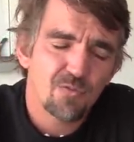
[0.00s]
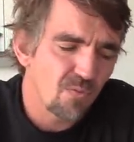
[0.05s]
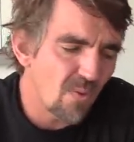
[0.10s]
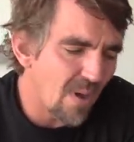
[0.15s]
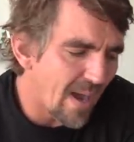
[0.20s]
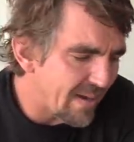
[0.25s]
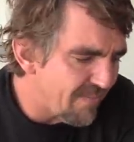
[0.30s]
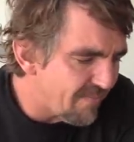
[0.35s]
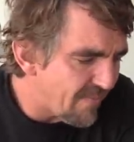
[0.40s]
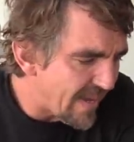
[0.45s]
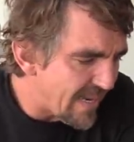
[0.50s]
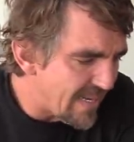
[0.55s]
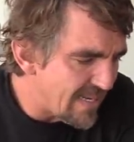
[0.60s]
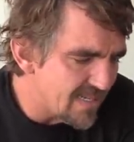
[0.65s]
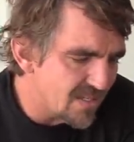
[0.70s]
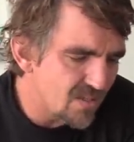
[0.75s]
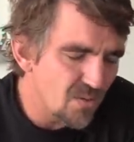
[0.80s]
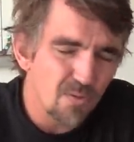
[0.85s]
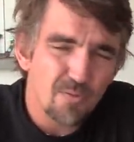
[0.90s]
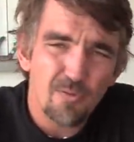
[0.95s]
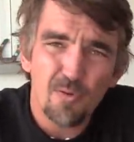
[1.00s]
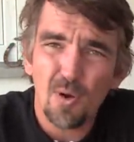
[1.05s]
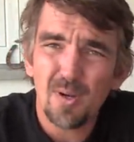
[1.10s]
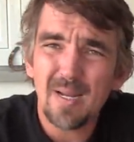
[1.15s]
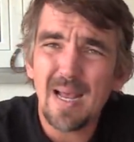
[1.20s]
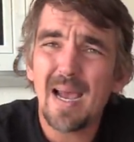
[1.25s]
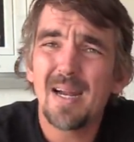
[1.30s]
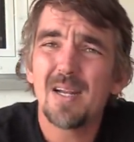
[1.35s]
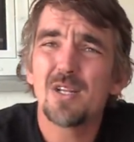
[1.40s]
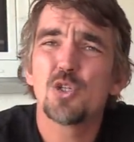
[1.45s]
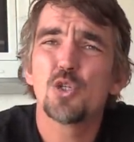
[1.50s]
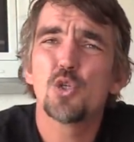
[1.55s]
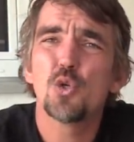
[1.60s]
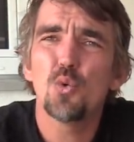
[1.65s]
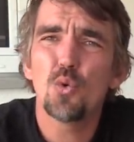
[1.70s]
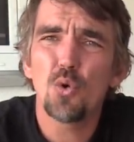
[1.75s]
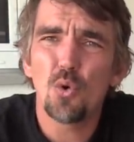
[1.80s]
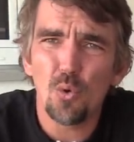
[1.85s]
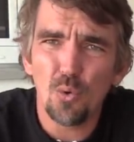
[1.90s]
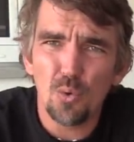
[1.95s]
wo ein Wels sofort eine zu
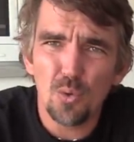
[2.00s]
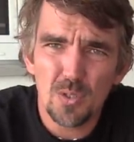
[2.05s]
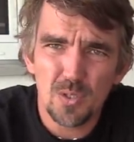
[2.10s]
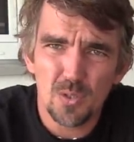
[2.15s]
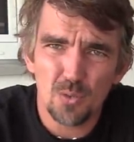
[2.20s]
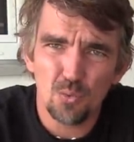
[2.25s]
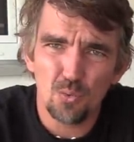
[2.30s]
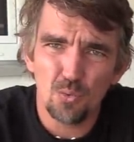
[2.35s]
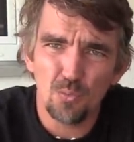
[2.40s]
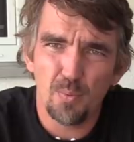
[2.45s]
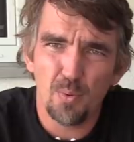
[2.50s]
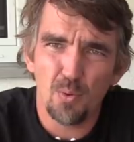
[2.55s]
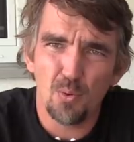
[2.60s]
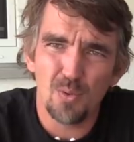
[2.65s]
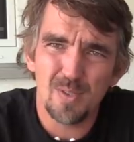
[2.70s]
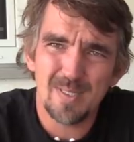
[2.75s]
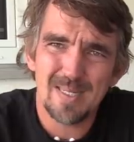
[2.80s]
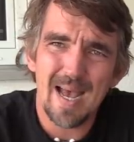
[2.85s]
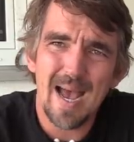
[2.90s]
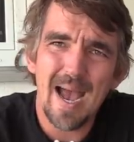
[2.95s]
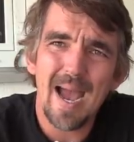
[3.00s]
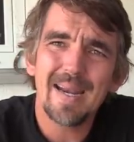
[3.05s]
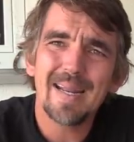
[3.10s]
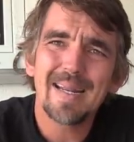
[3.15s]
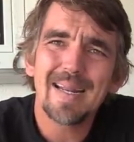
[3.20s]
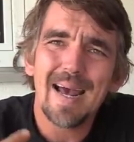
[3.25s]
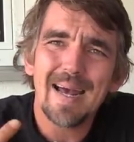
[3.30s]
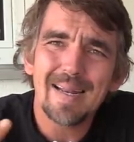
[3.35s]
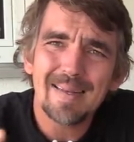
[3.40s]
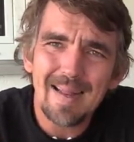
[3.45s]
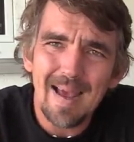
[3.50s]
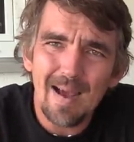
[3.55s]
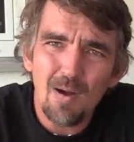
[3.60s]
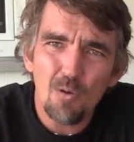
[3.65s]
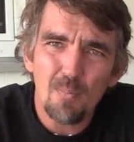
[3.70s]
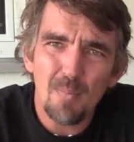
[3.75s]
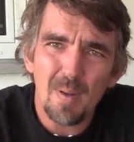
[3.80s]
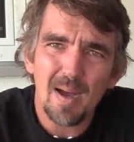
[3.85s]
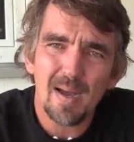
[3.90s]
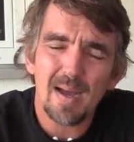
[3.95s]
große U-Pose, einen
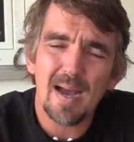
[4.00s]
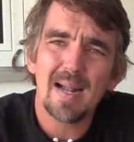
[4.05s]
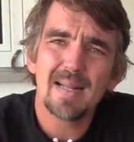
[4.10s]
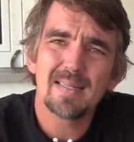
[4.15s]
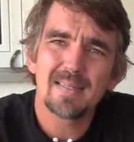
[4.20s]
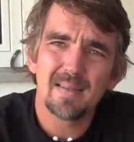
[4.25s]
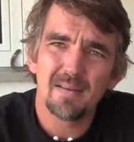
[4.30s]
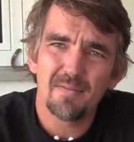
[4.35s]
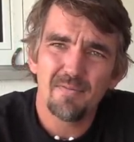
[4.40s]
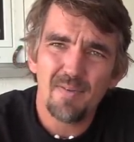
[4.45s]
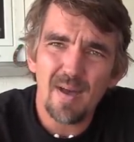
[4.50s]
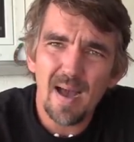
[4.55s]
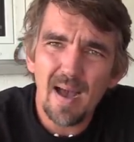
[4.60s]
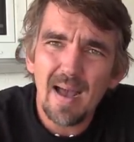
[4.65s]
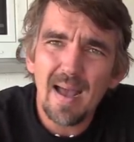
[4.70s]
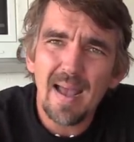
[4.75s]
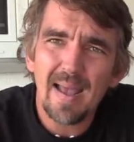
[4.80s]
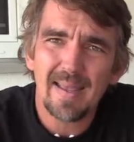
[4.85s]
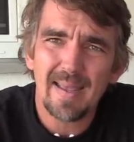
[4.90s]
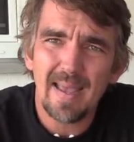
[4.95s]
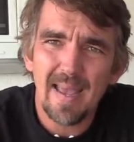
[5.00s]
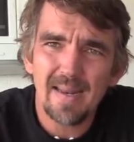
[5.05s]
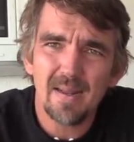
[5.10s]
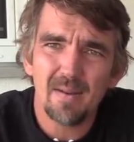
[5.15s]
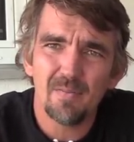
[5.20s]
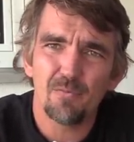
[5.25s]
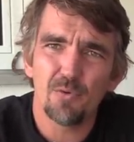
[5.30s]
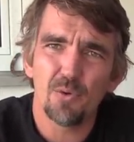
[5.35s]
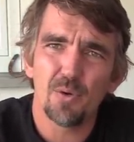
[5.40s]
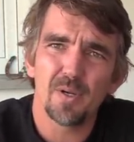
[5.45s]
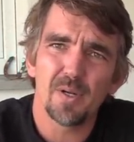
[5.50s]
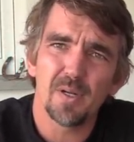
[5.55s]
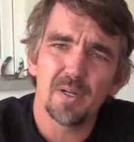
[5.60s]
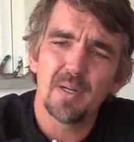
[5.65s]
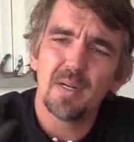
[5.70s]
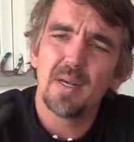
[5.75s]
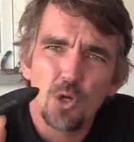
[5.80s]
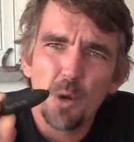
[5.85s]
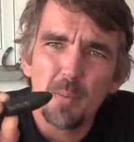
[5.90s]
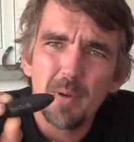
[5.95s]
Radaumacher als Gefahr erkennen würde,
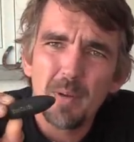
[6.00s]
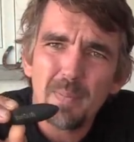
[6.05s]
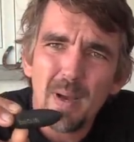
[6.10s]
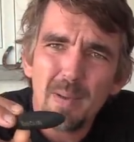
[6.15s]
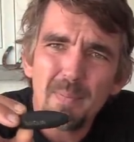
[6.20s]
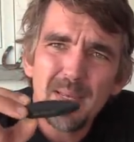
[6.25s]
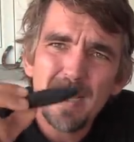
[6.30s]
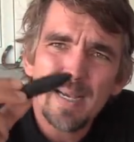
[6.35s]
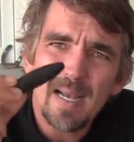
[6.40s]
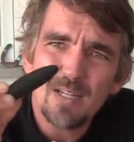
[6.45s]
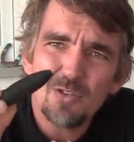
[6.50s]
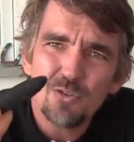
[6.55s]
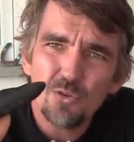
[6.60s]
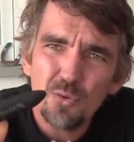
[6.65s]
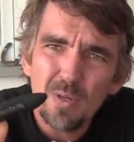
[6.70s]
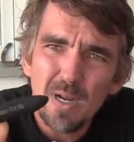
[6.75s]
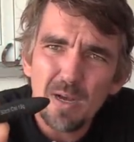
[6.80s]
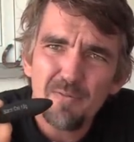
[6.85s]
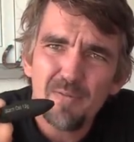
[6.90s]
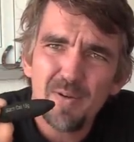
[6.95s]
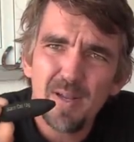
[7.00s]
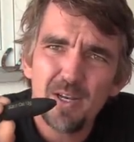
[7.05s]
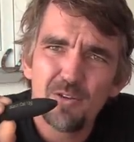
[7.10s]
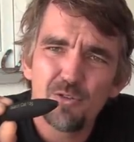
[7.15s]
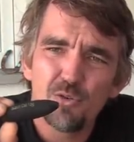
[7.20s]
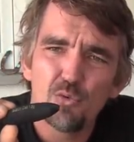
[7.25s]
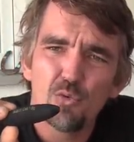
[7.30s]
kommen bei mir ganz unauffällige